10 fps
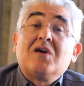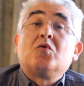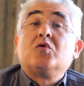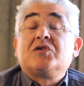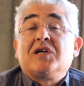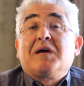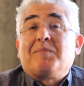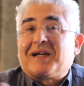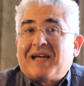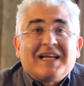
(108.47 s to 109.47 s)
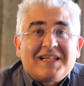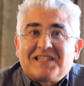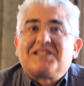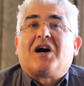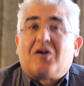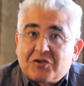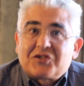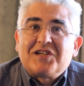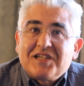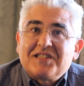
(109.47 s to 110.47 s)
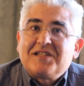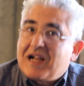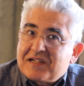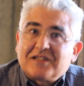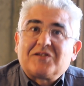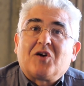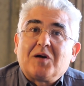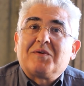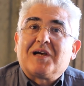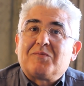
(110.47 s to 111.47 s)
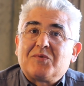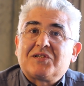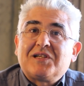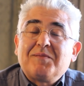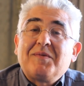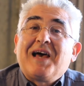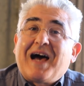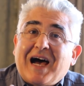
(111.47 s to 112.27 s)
Und man kann das ja ausschließen als ein gläubiger Muslim,